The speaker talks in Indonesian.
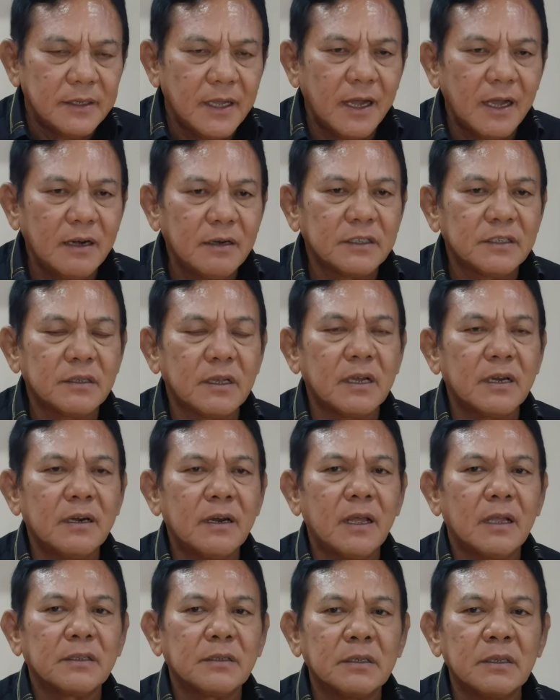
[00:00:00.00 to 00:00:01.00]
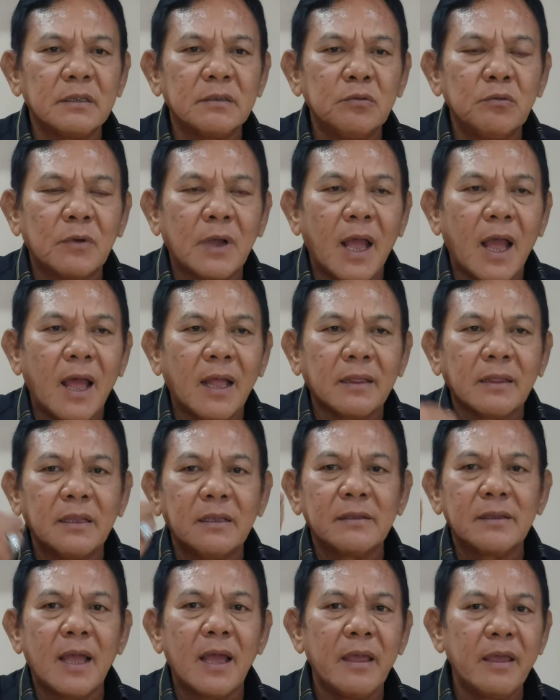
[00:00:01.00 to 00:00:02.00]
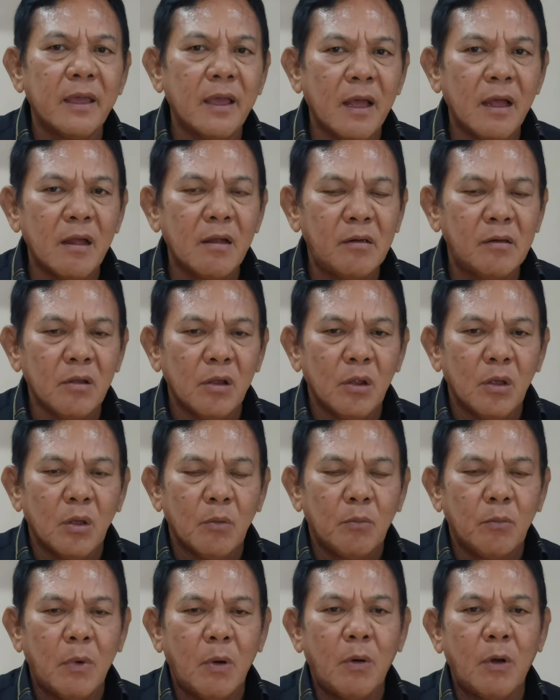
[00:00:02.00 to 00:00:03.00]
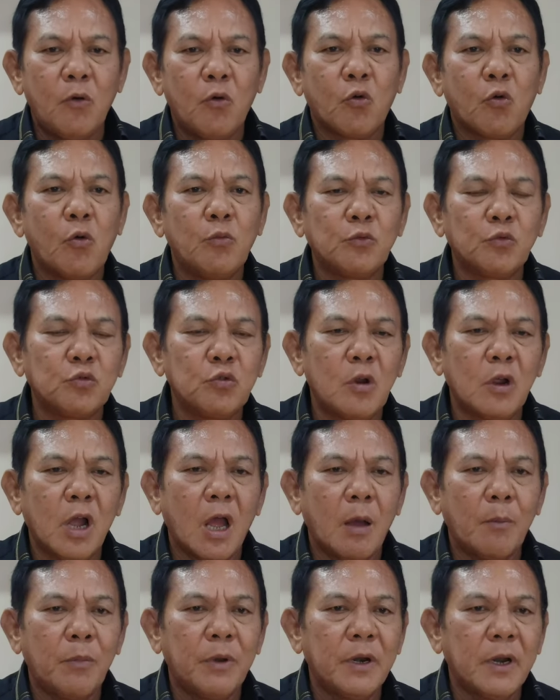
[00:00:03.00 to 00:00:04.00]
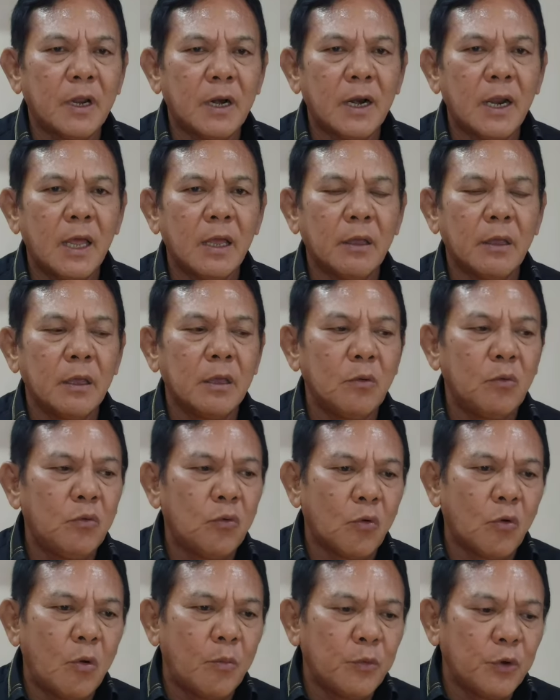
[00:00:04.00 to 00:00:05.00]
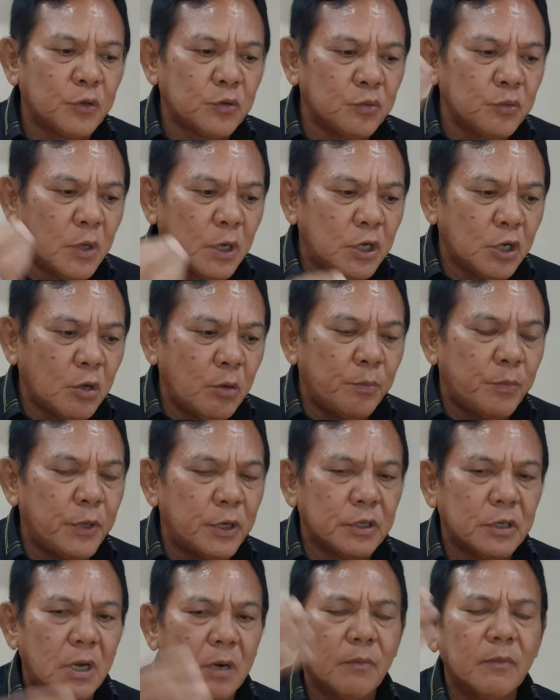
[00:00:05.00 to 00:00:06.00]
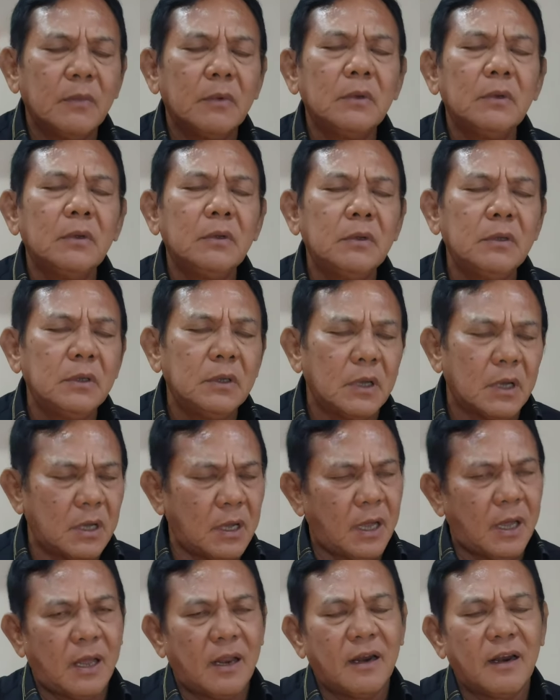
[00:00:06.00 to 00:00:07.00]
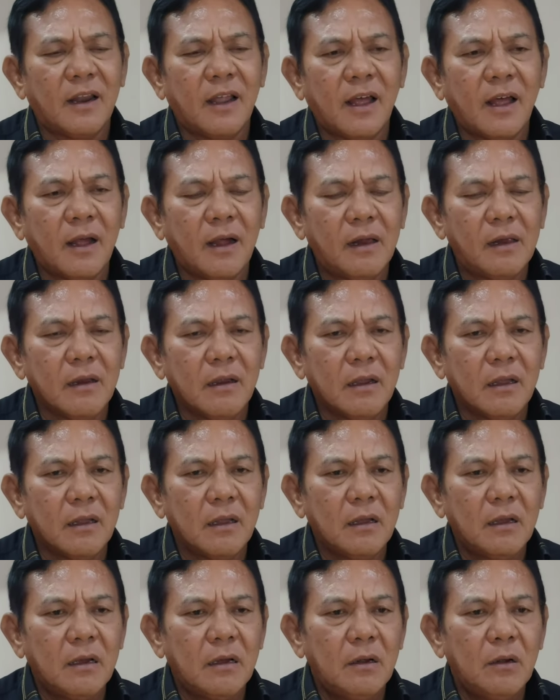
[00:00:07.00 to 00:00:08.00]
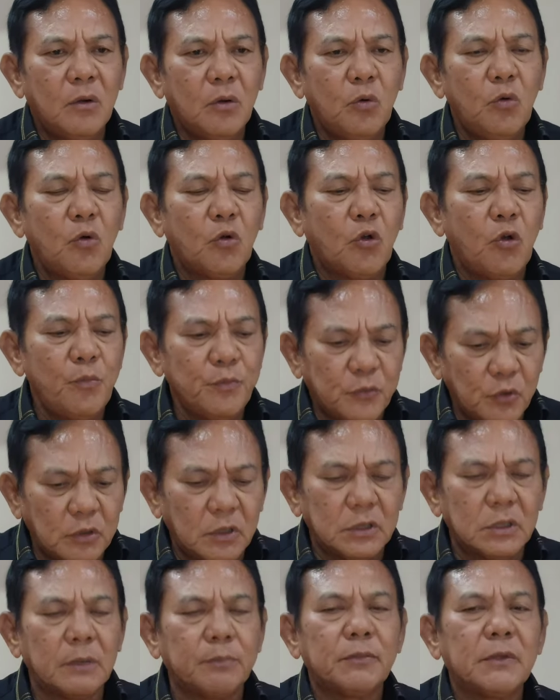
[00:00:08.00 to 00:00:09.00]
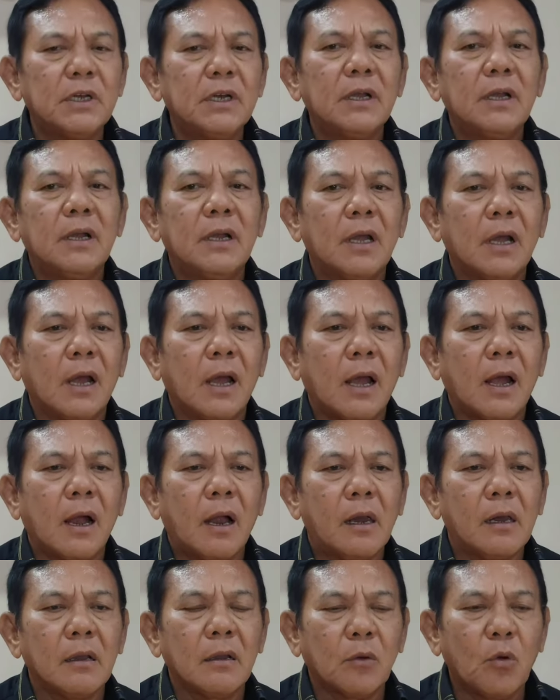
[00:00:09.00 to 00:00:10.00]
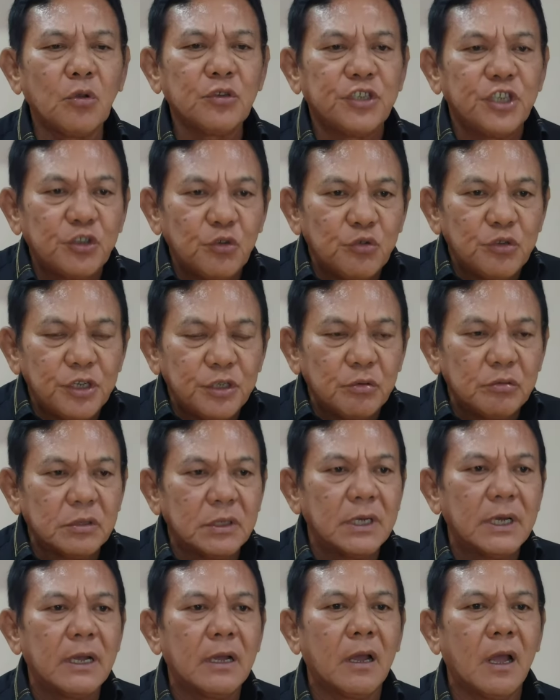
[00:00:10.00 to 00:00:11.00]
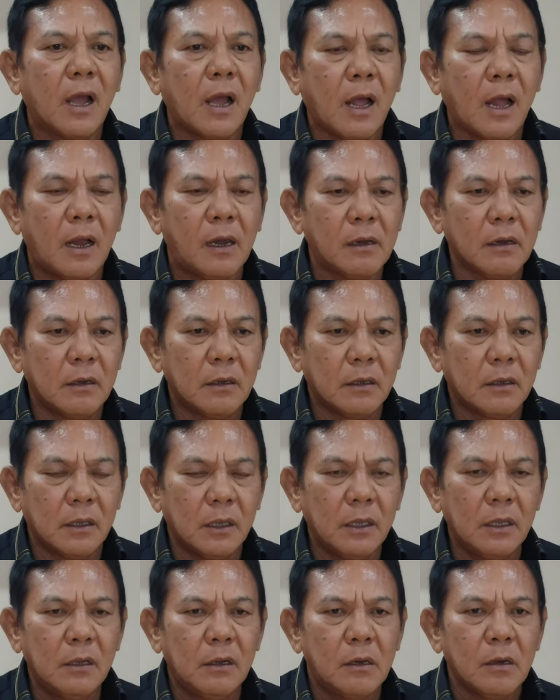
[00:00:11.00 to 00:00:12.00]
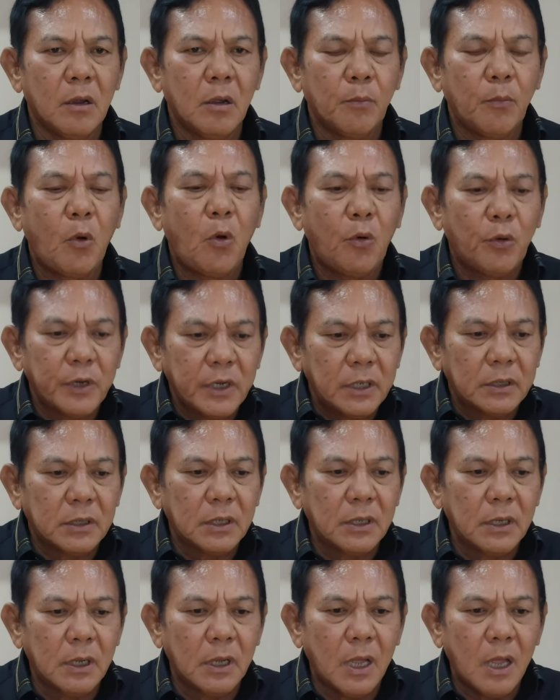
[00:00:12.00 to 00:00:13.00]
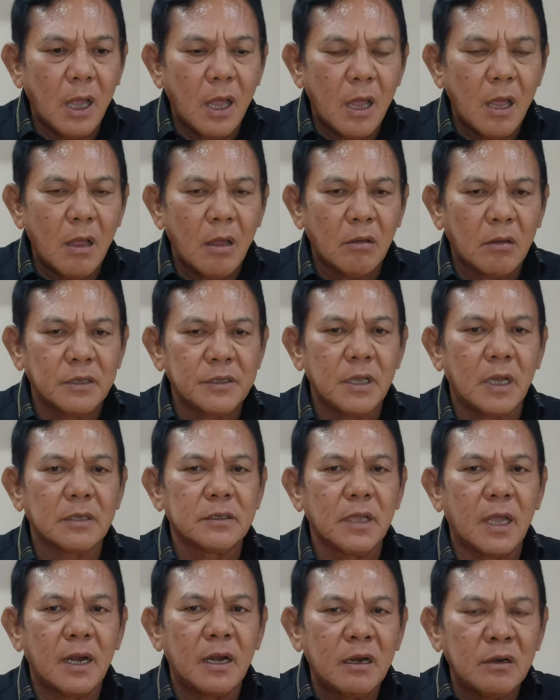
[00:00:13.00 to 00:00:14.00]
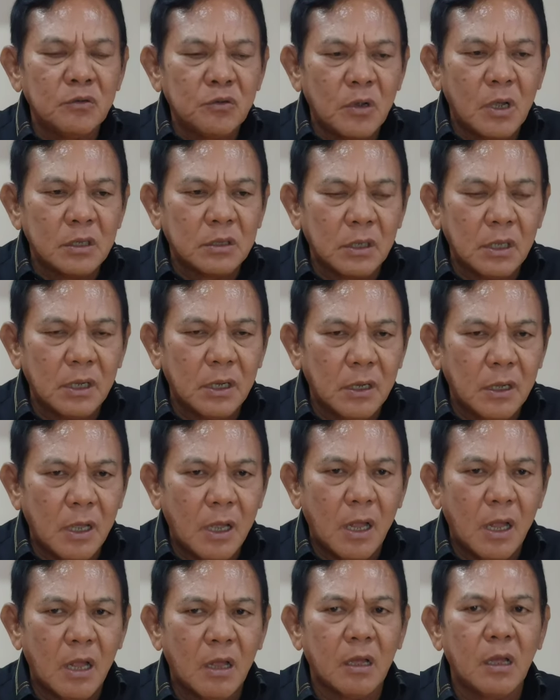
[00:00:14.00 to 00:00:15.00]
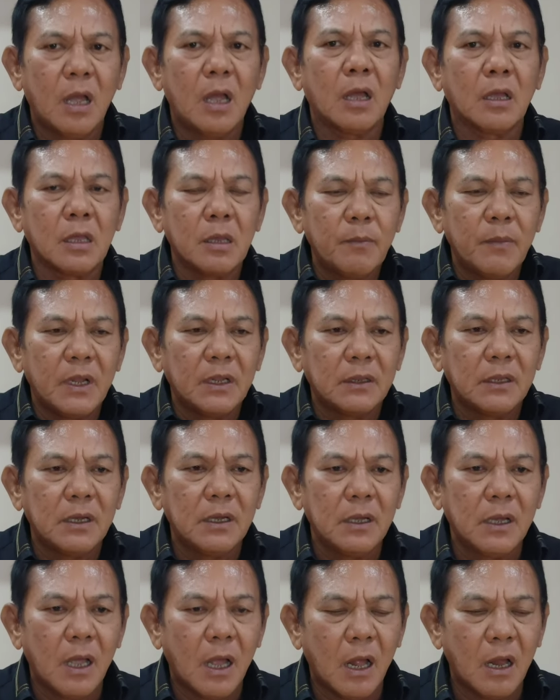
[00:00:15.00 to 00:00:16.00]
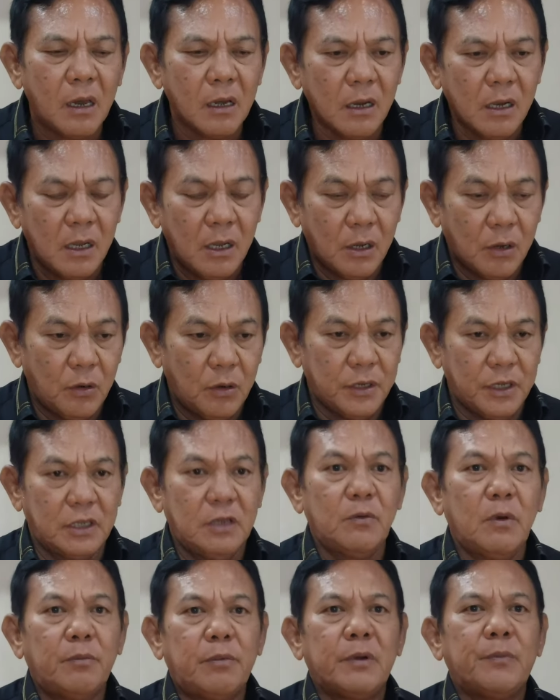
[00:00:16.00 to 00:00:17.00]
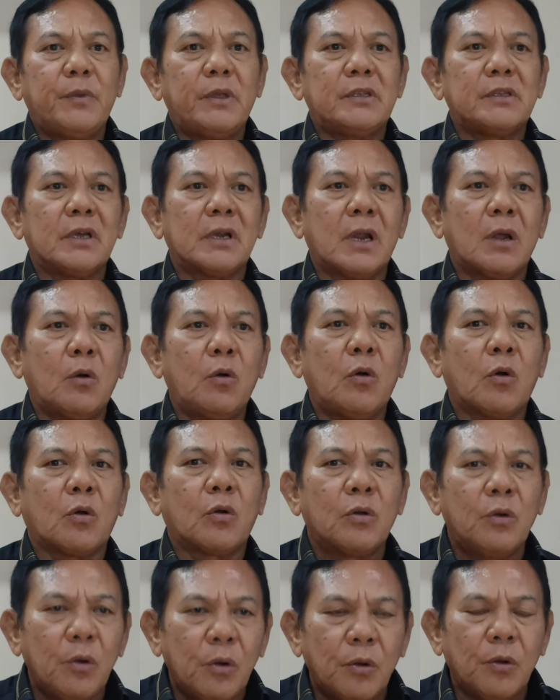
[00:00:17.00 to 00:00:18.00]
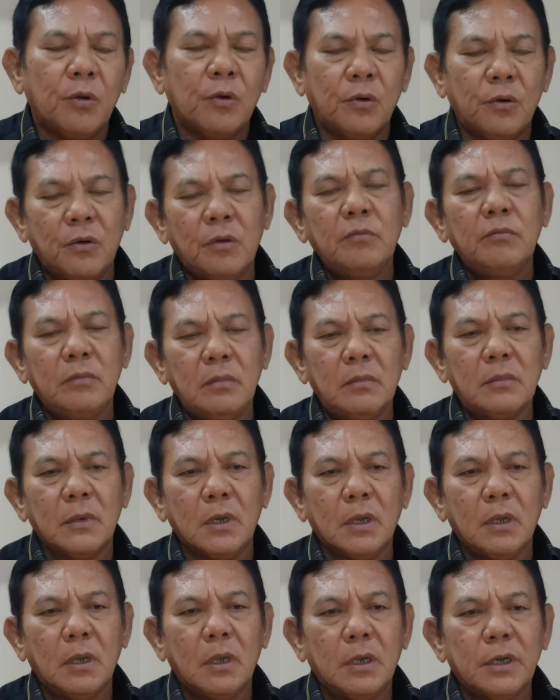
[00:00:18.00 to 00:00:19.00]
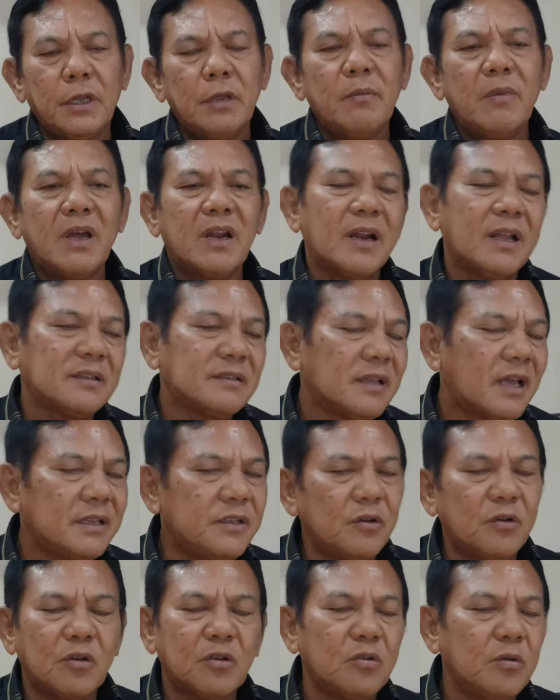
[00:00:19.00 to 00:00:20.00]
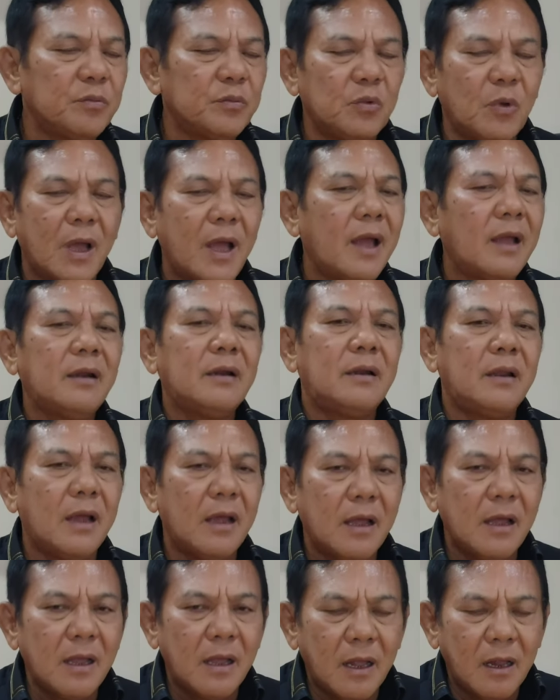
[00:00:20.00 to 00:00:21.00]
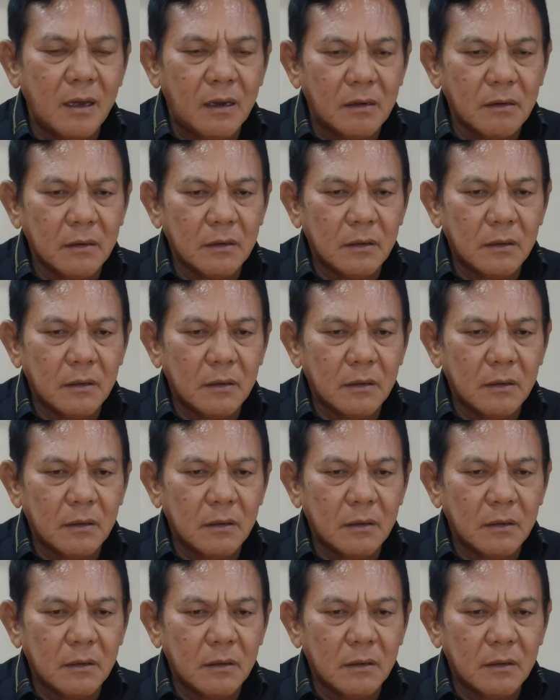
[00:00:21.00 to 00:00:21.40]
jangan sekendak sesuka hati saya bahwa hukum itu sudah nggak benar lagi hukum ini sudah dikebiri sekarang enggak lah buktinya. Hukum itu tetap tegak, konstitusi itu tegak, ya. Polri tegak, kejaksaan juga tegak, kehakiman tegak. Kalau kita mau berbicara oknum, di mana saja oknum itu ada.